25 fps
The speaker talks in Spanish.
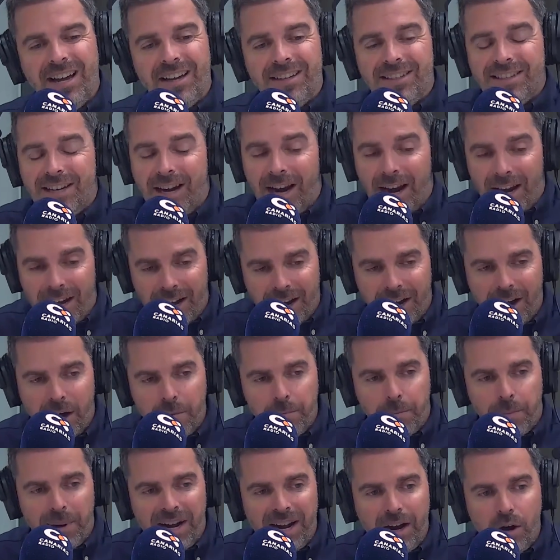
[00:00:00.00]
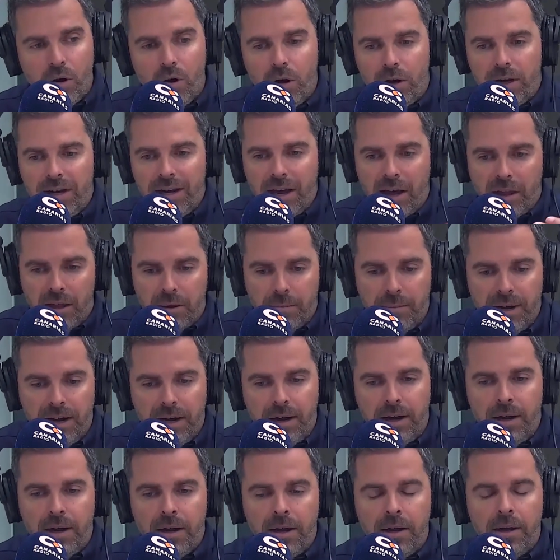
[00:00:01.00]
se genera empleo y
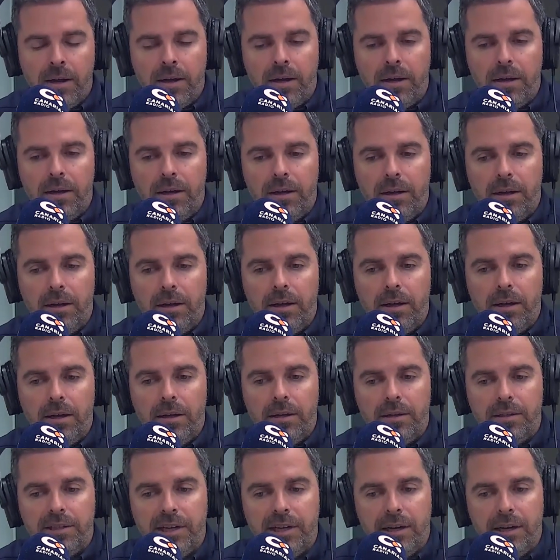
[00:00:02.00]
además eh,